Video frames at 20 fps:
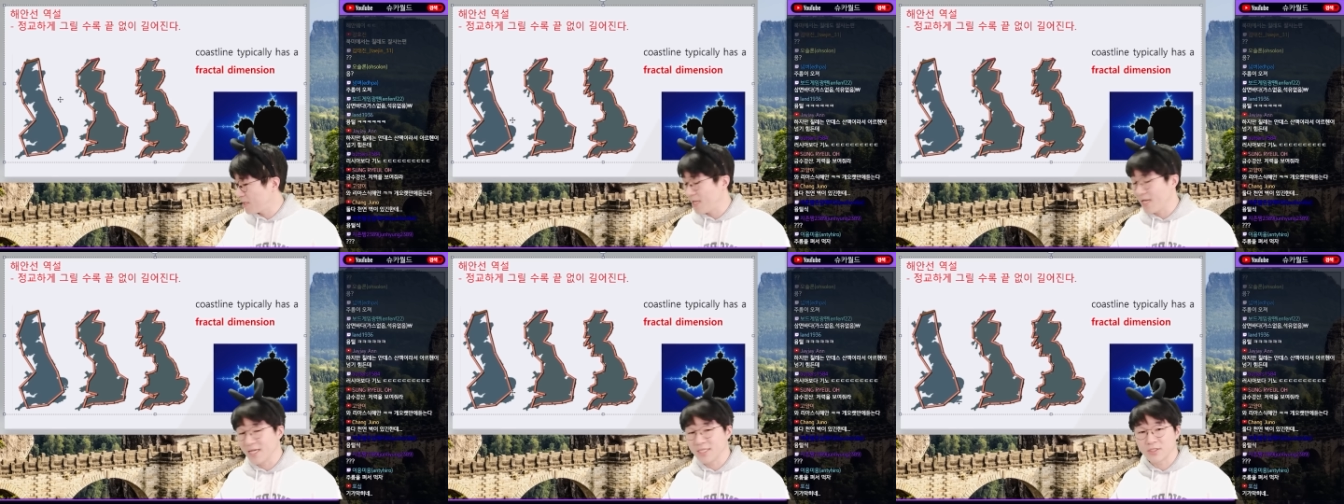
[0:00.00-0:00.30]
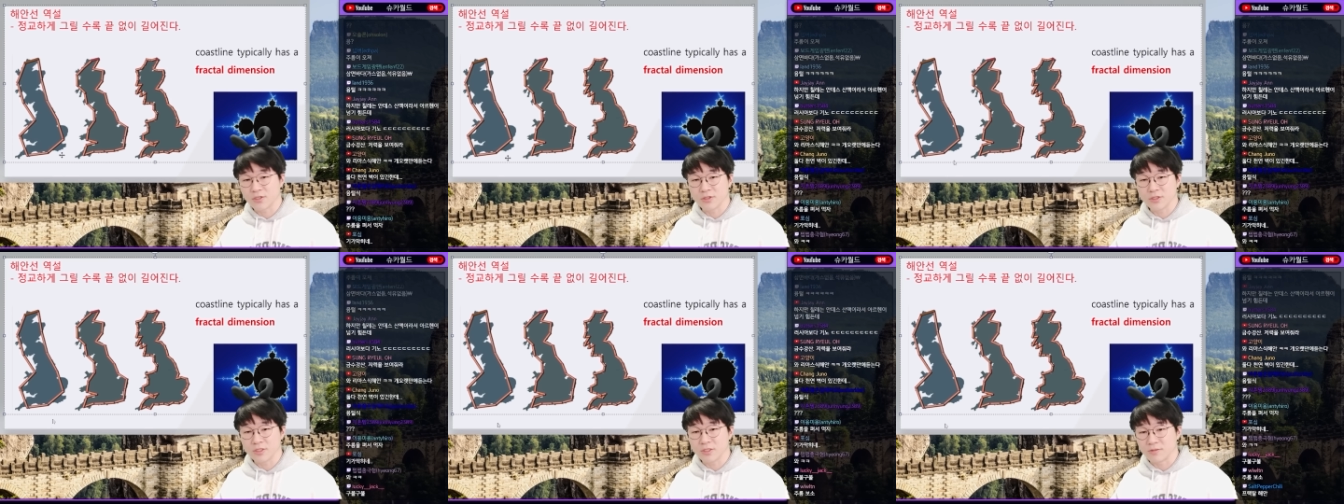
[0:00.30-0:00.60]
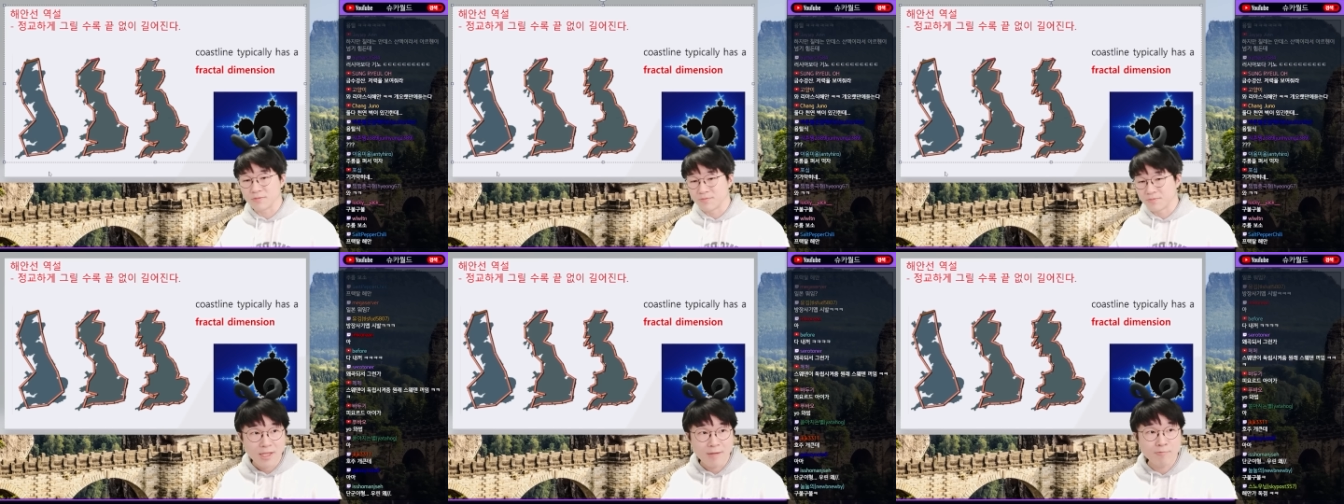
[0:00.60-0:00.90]

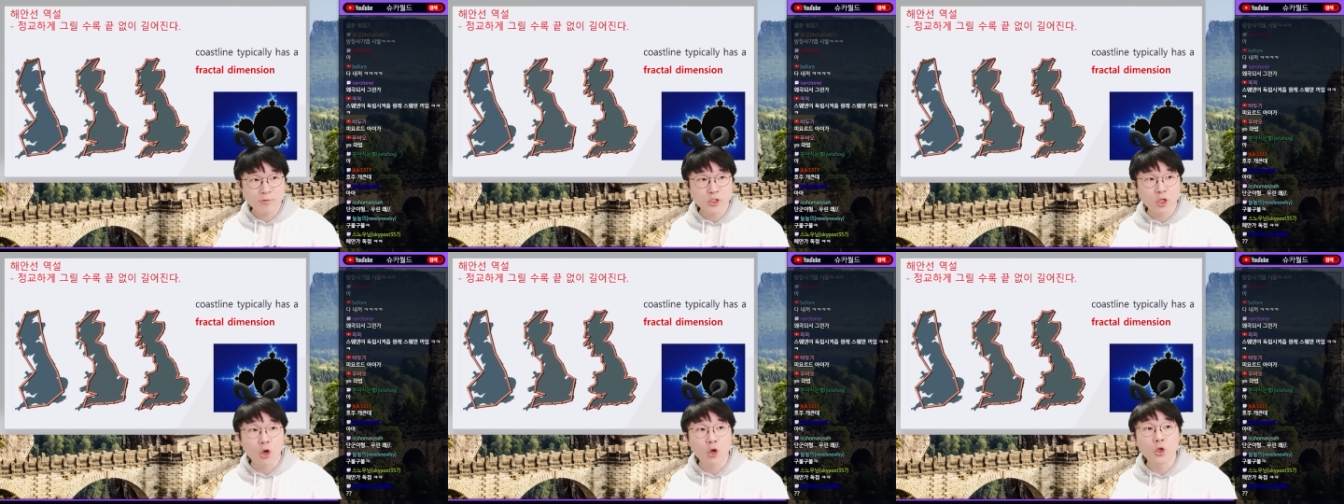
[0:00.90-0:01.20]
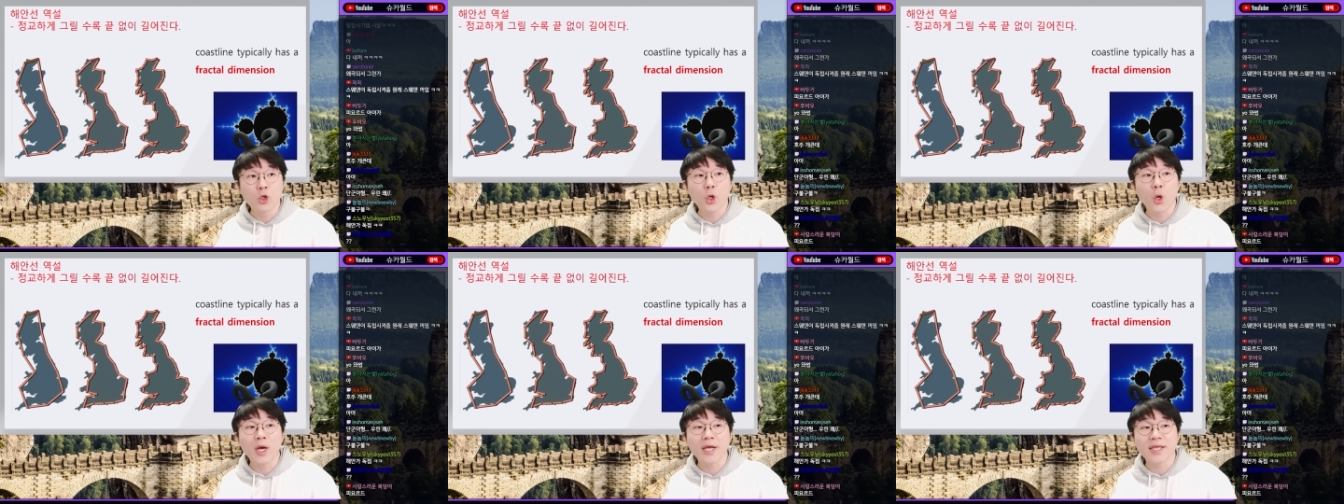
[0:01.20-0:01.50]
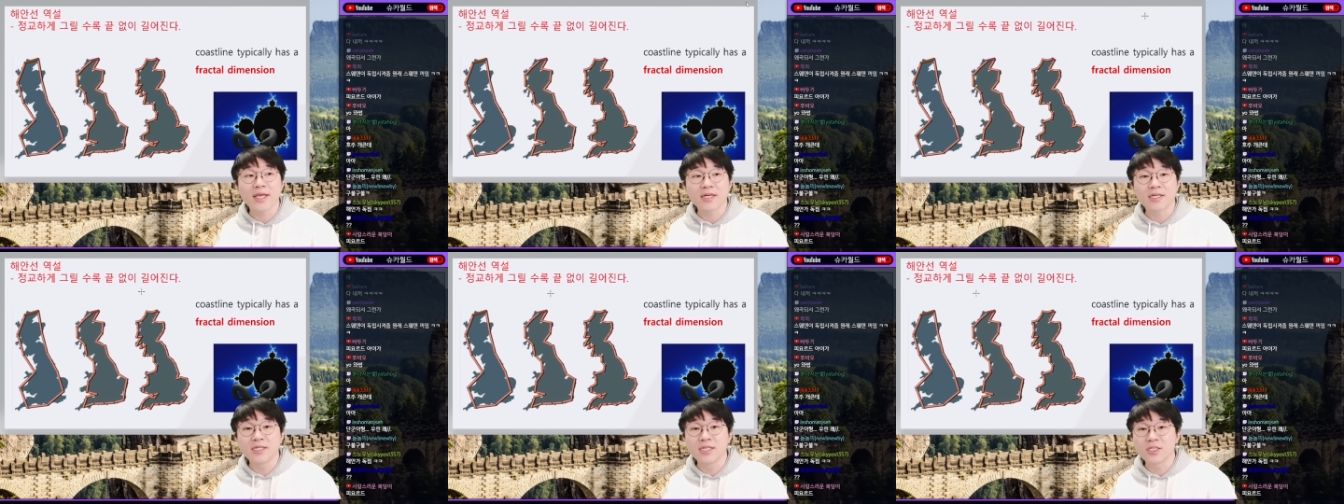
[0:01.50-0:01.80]
해안선은
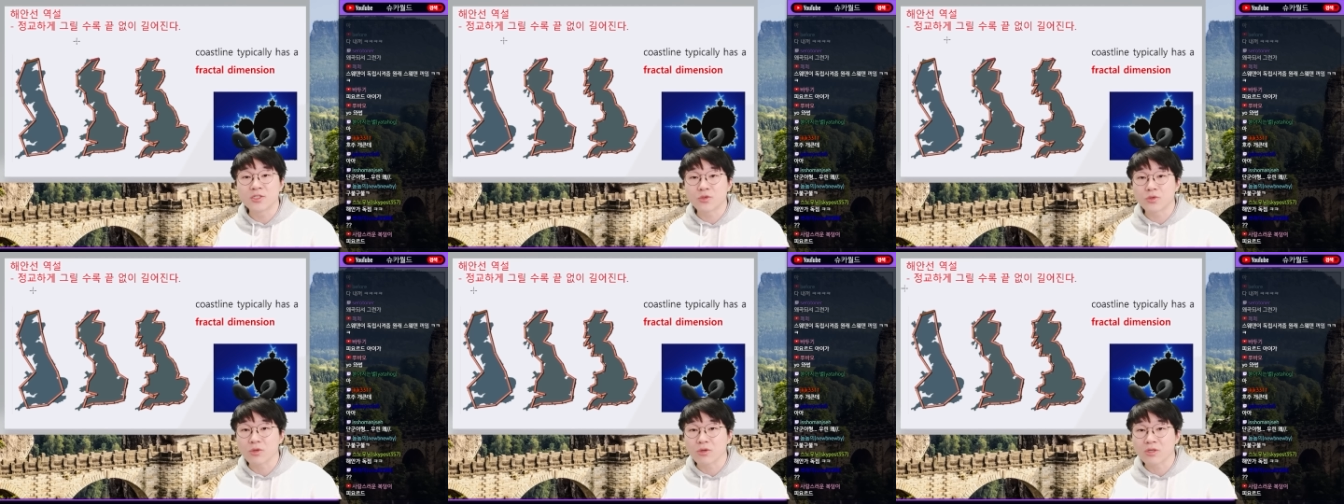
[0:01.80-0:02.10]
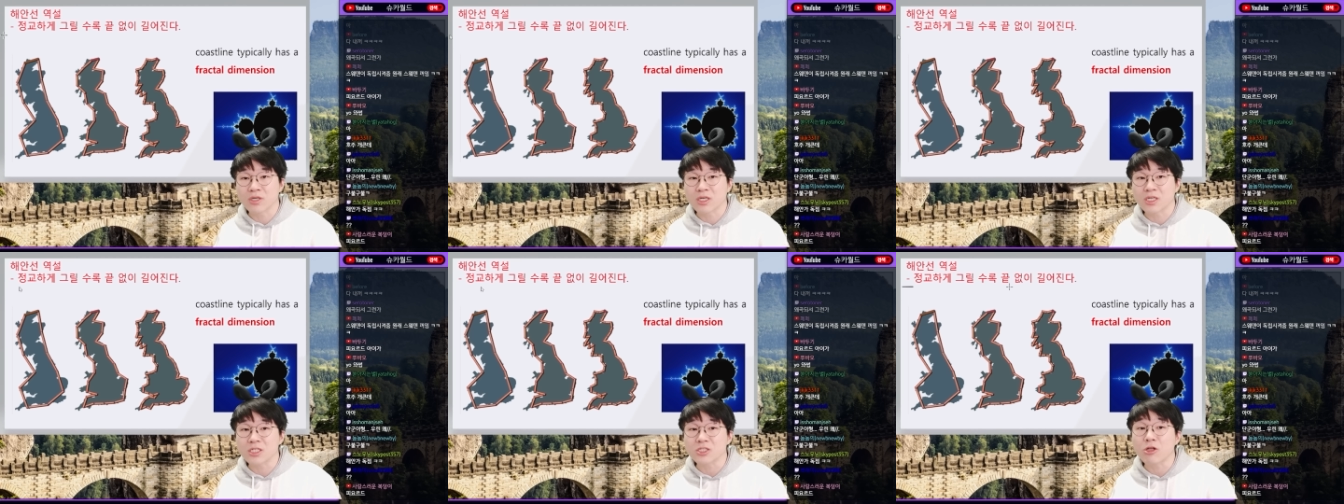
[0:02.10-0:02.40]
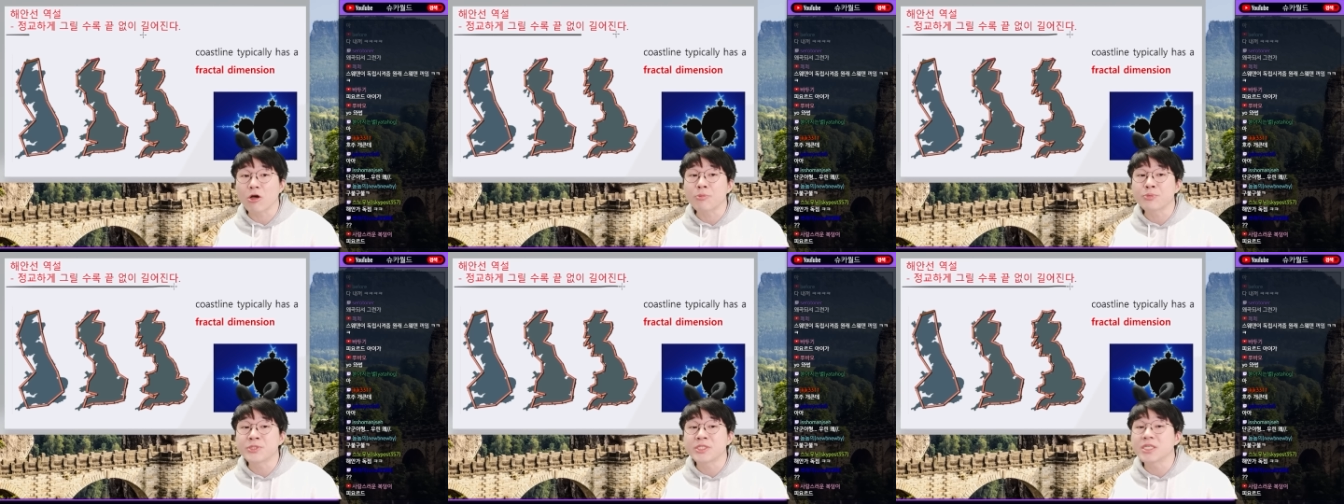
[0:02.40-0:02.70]
정교하게 그릴수록
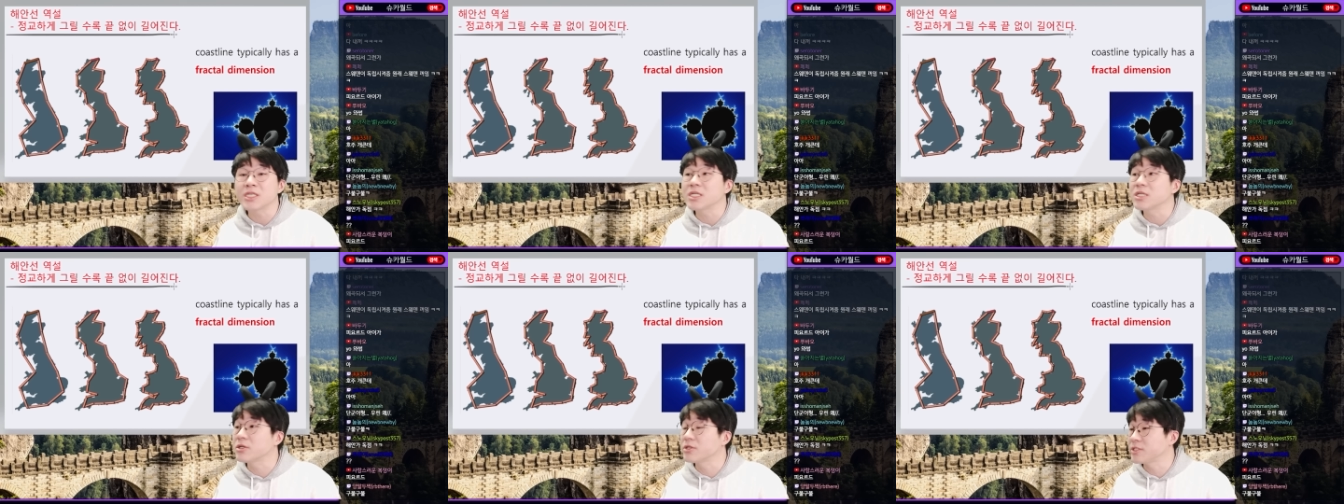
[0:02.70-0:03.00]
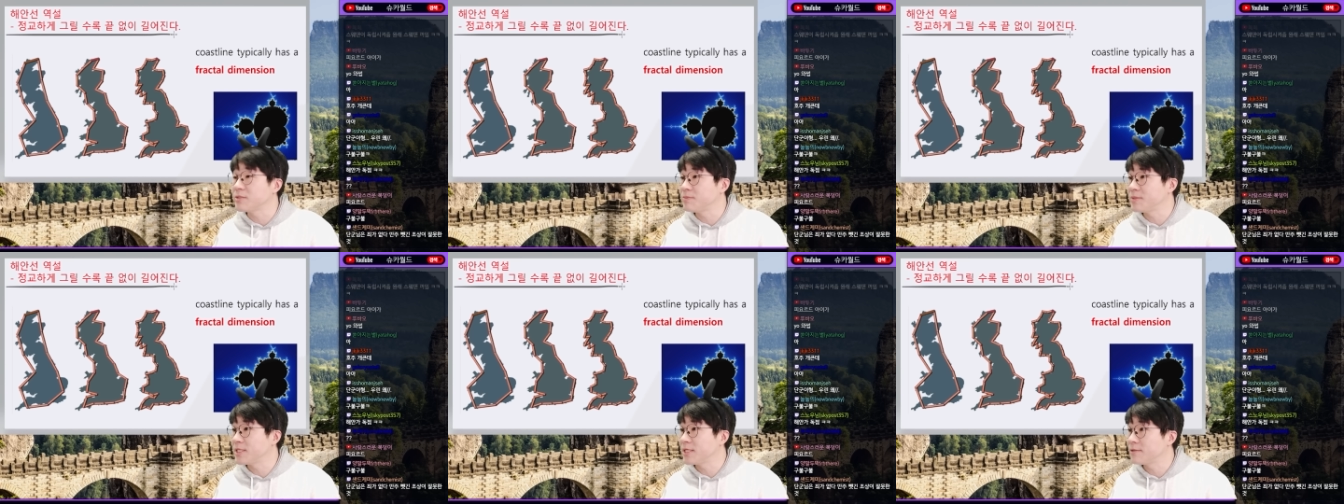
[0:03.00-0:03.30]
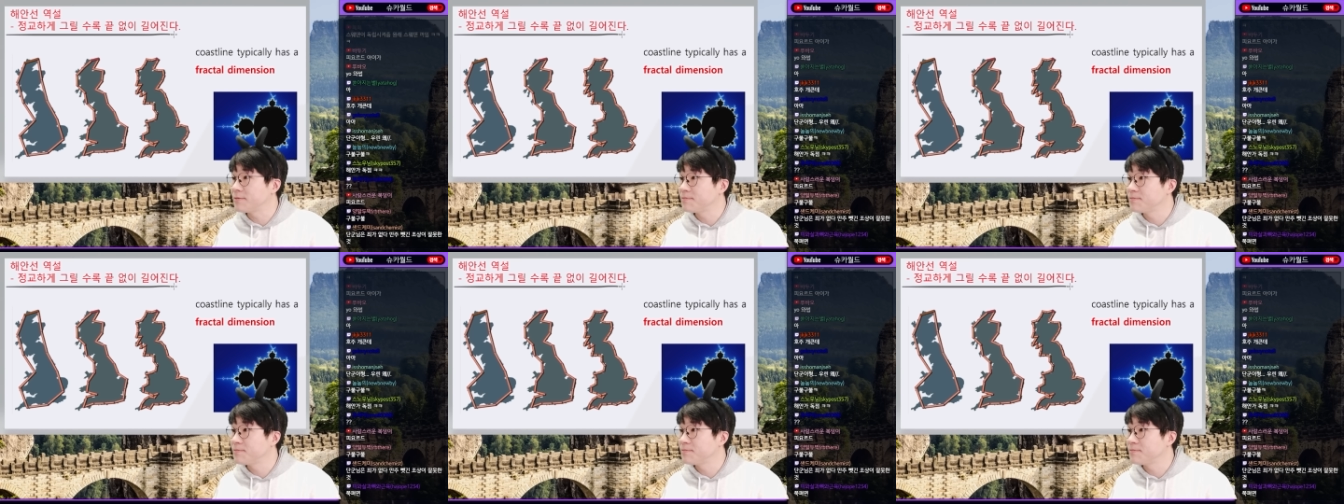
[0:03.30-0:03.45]
끝없이 길어집니다.